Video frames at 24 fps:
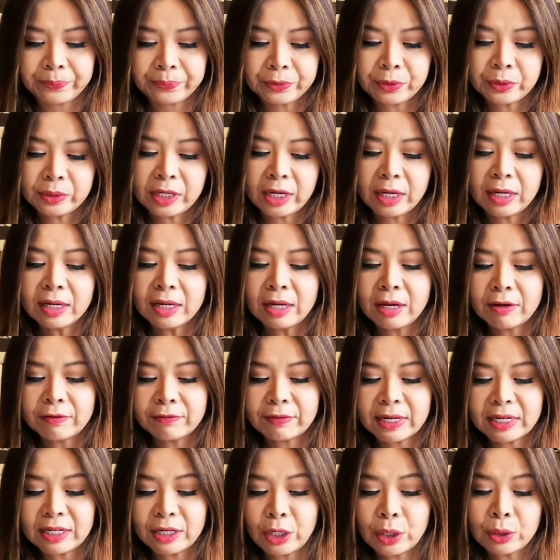Ok,
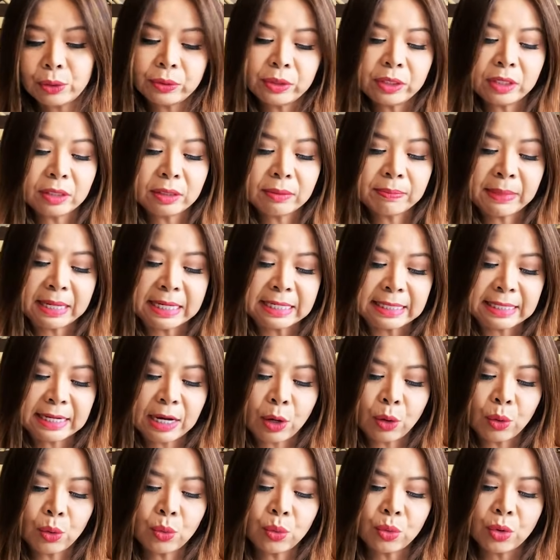và nếu như mà
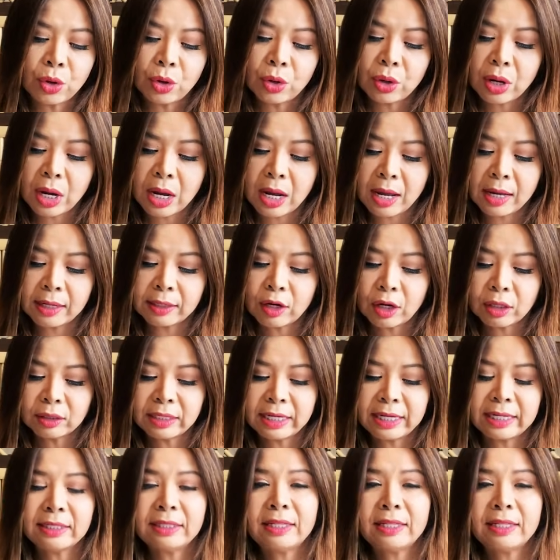cháu à, có thể